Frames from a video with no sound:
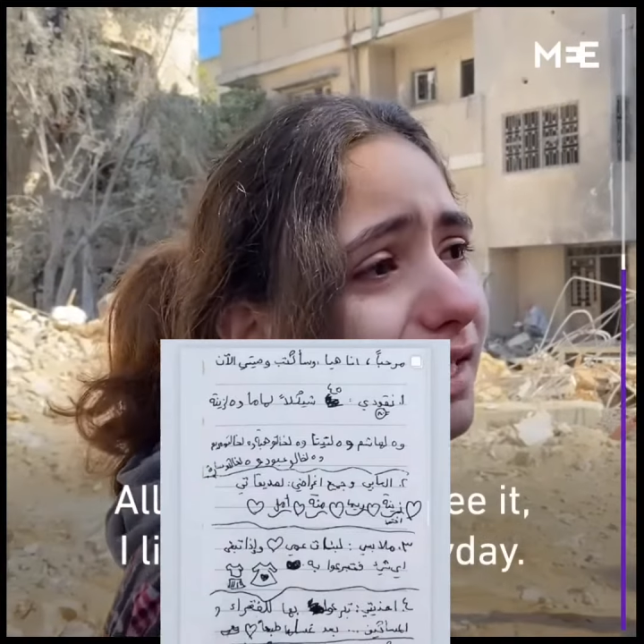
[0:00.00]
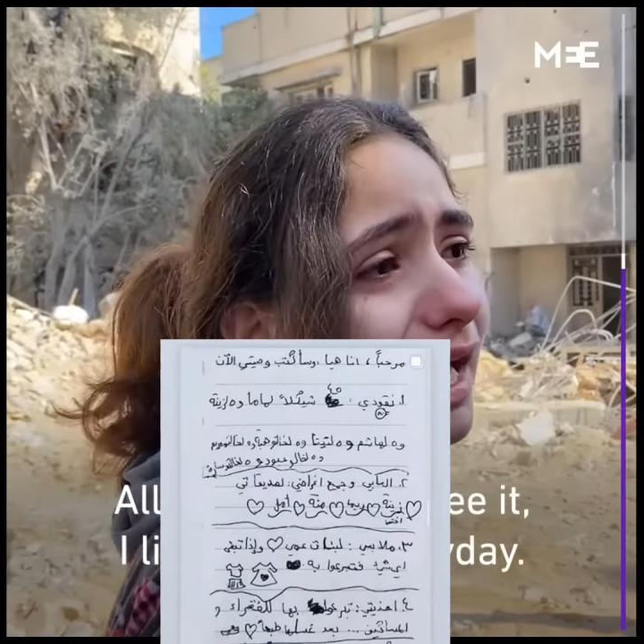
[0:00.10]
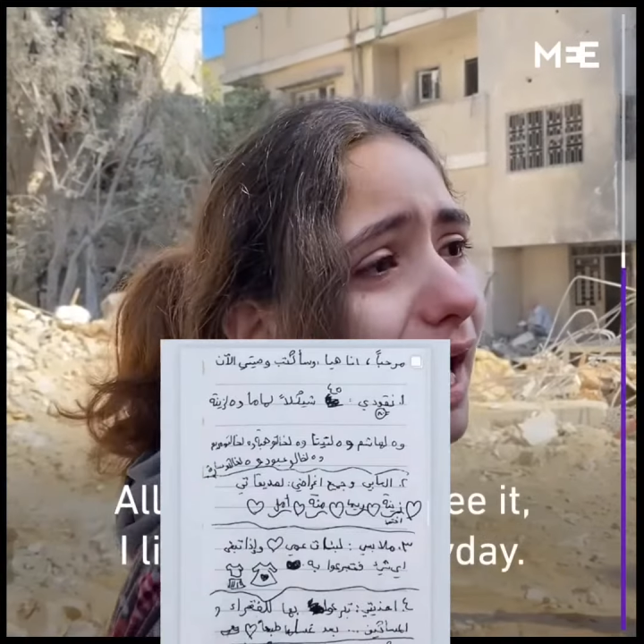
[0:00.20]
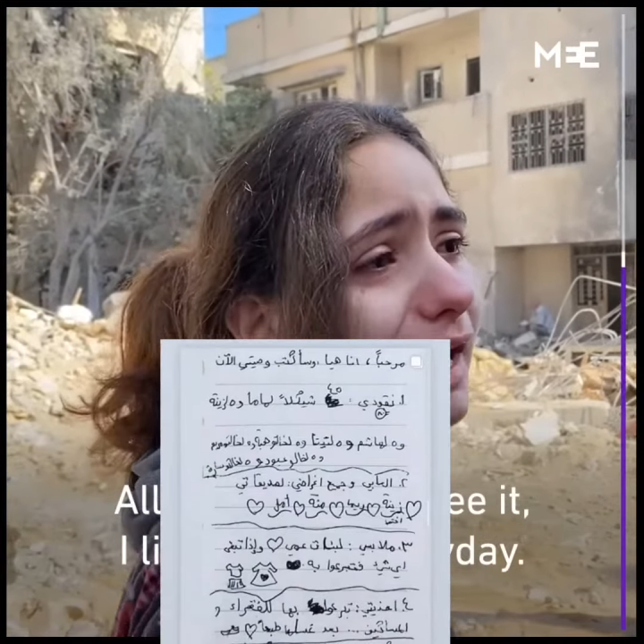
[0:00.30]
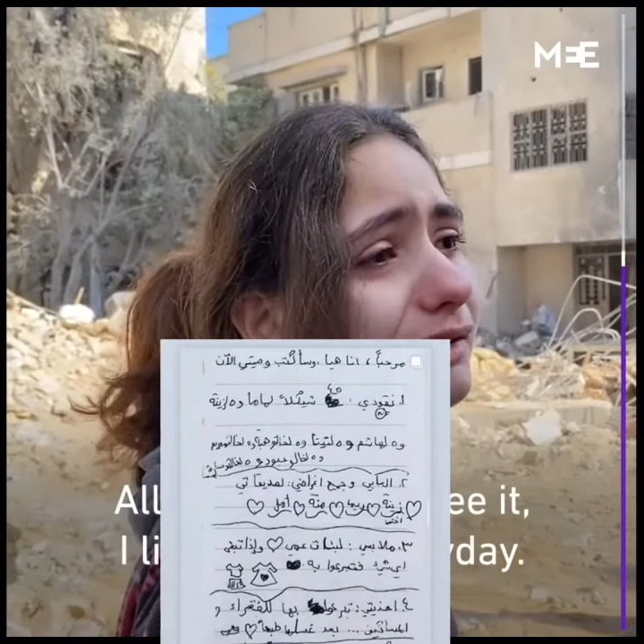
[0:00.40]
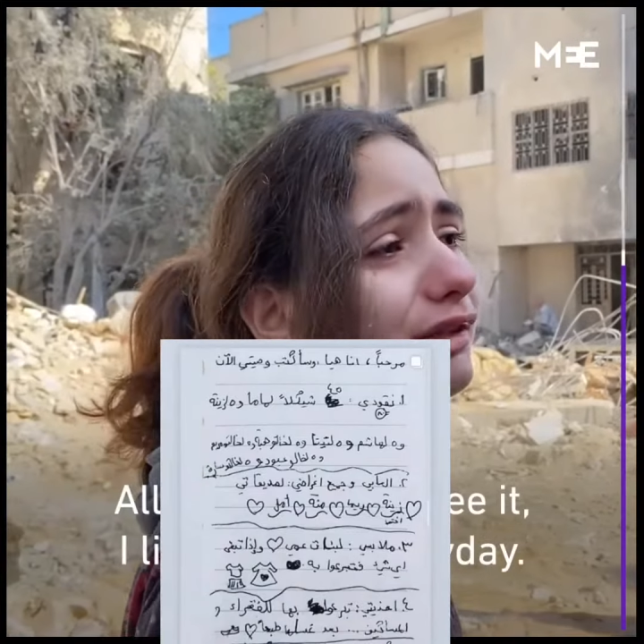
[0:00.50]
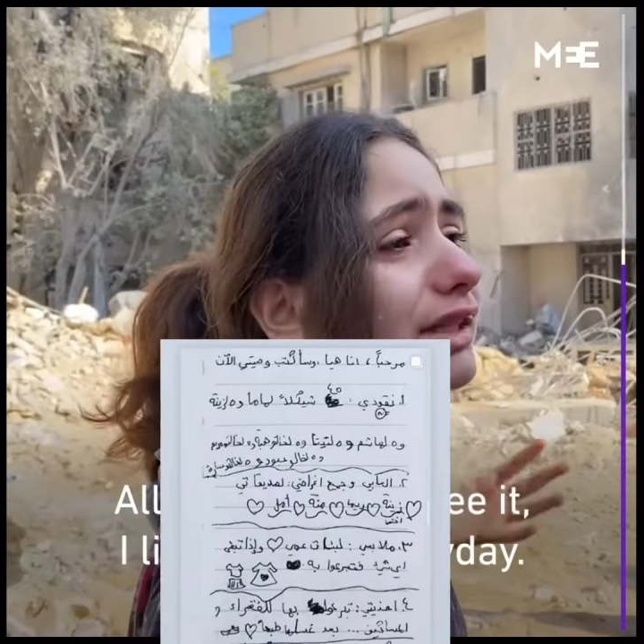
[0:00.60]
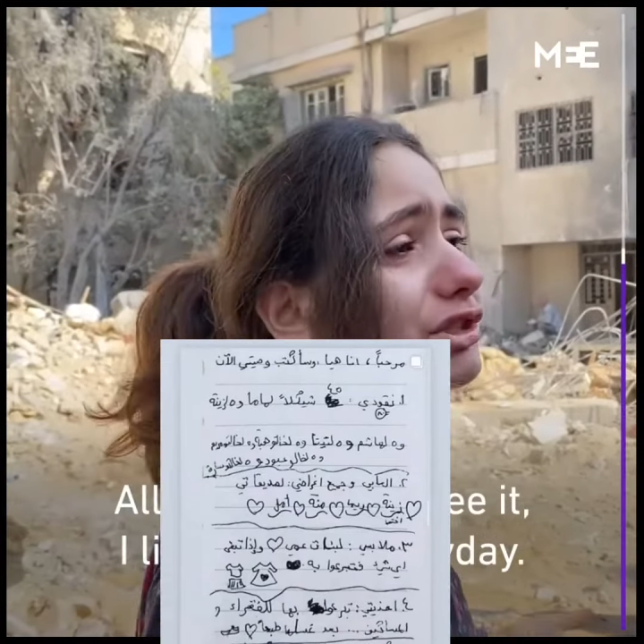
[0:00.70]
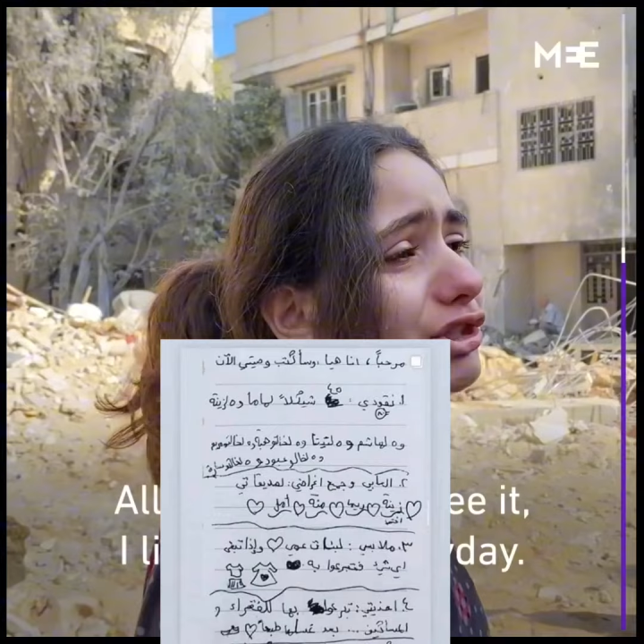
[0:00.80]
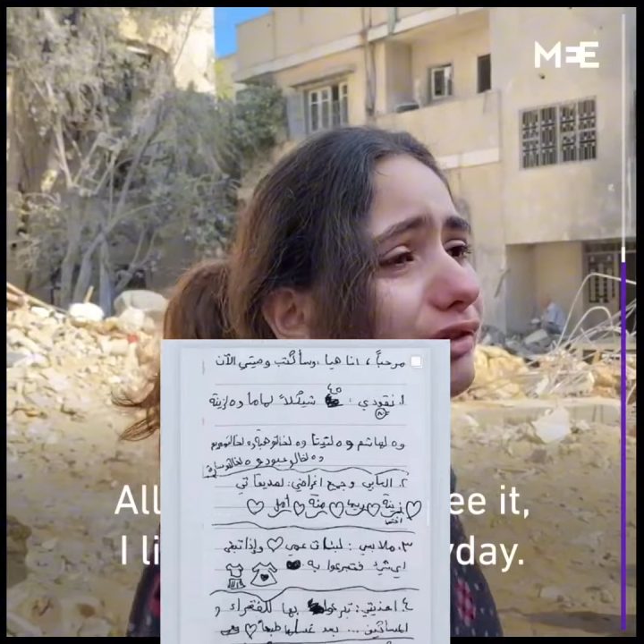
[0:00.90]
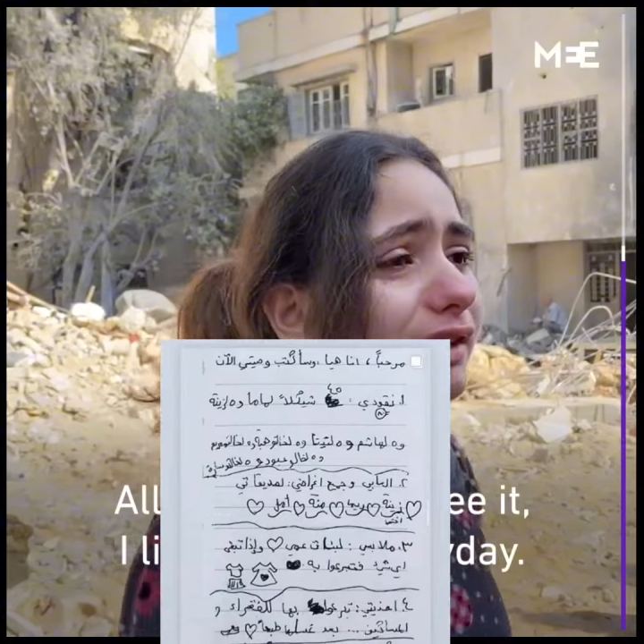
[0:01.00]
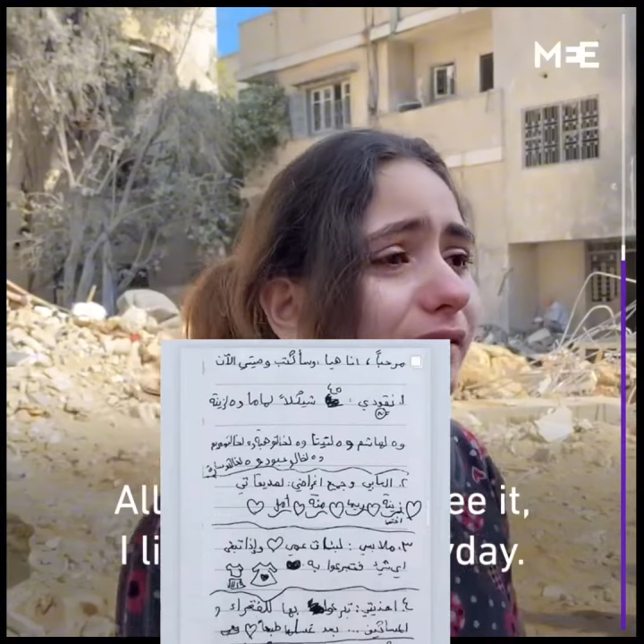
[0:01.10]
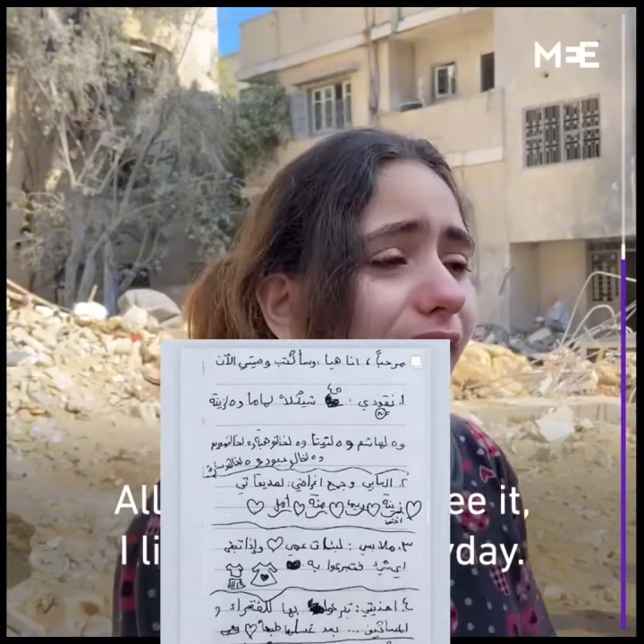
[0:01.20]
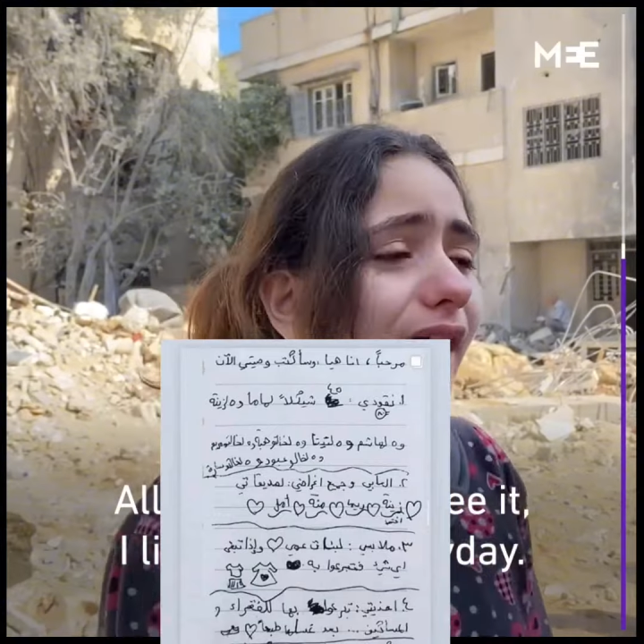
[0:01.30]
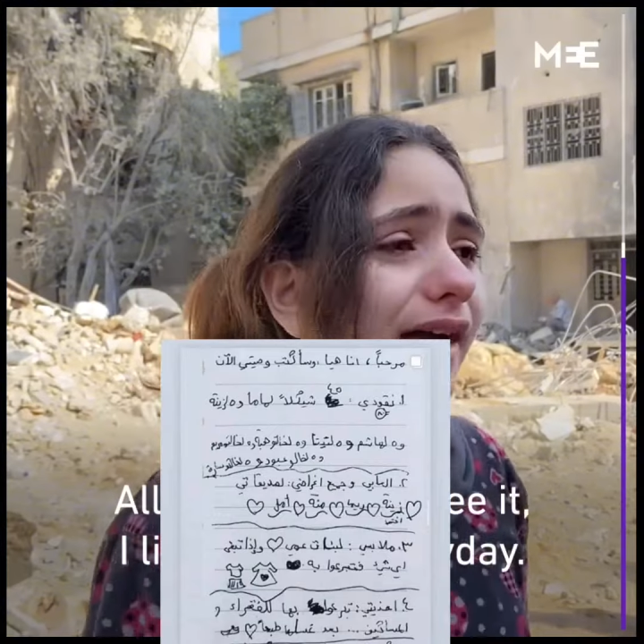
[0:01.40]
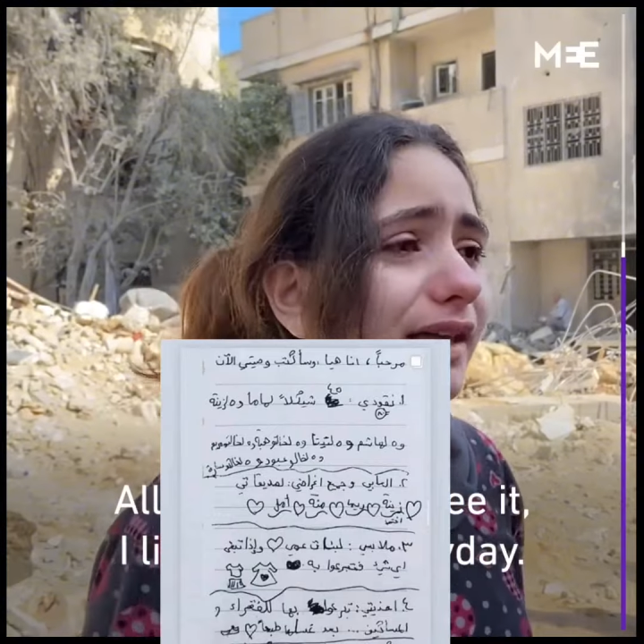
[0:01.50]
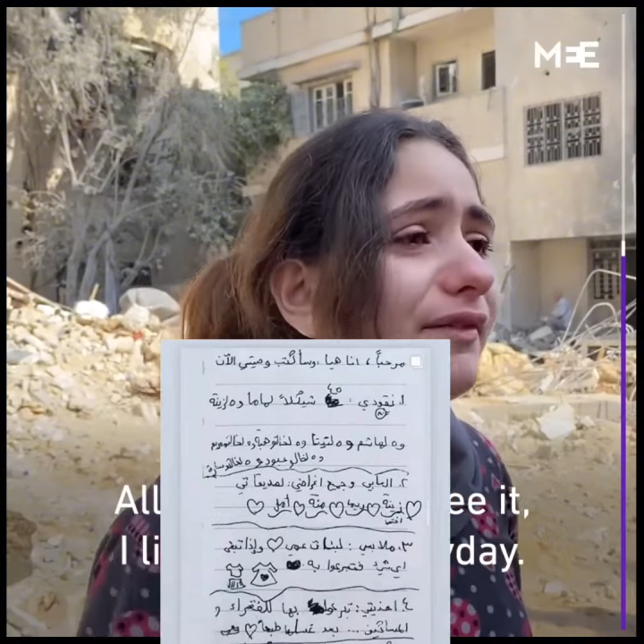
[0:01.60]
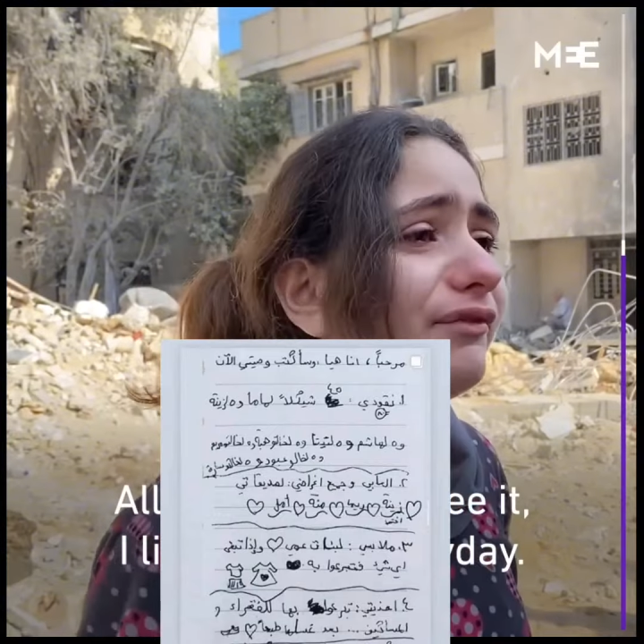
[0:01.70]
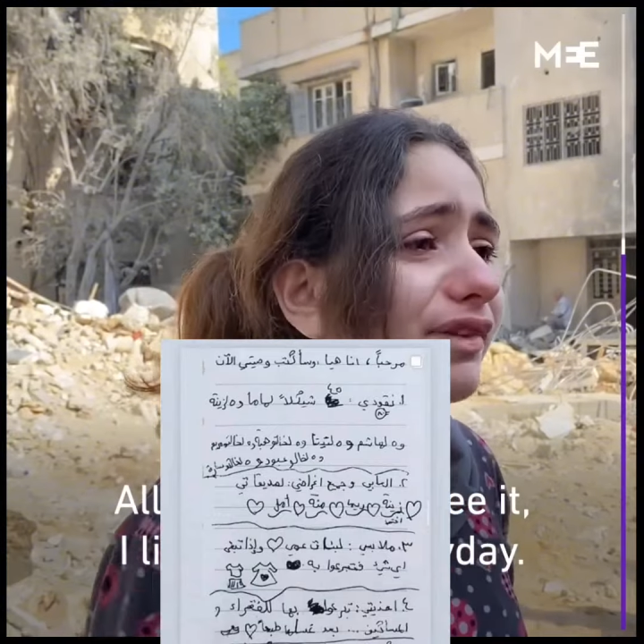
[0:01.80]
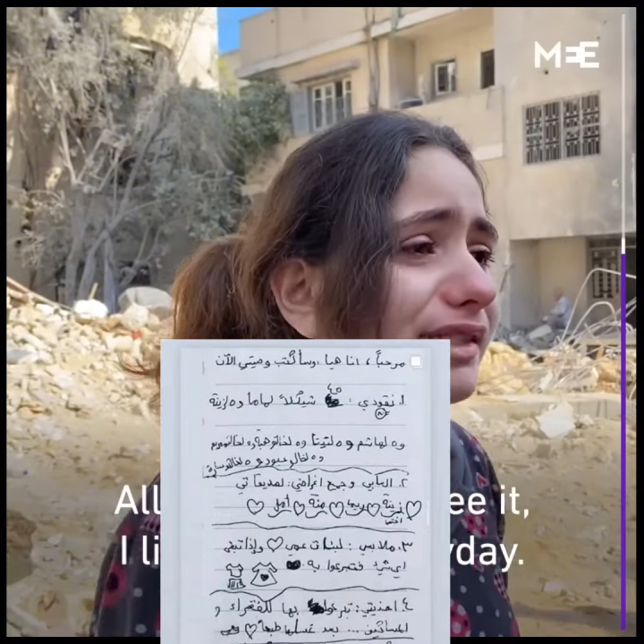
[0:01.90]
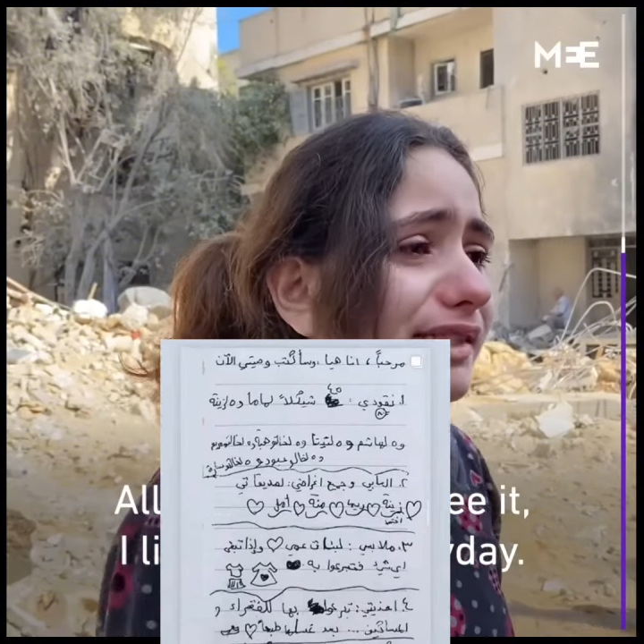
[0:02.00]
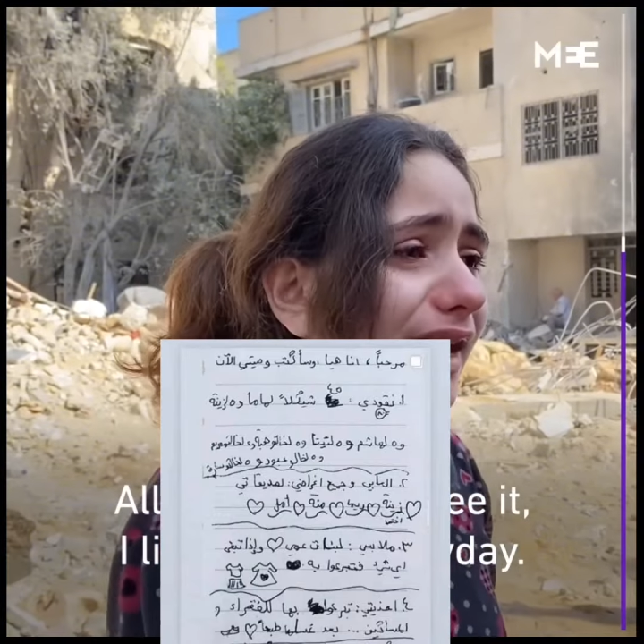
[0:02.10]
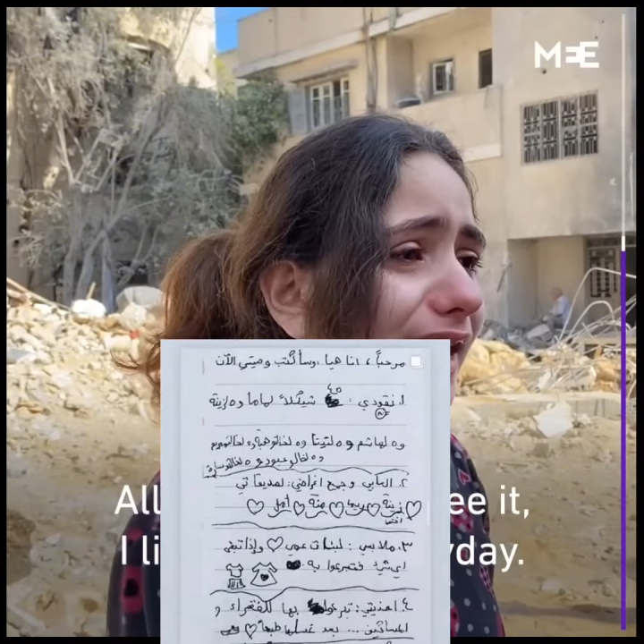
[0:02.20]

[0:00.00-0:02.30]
চাচার মেয়েরা অর্থাৎ